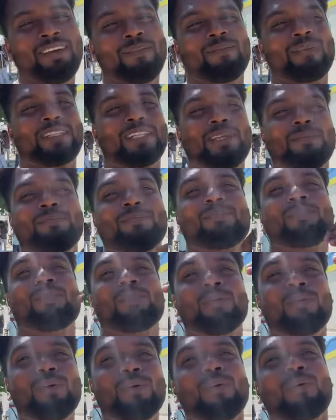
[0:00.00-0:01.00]
मतलब
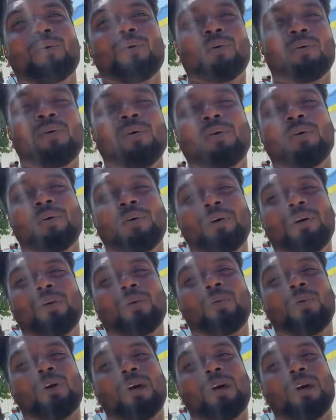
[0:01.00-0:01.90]
उन लोगों को वो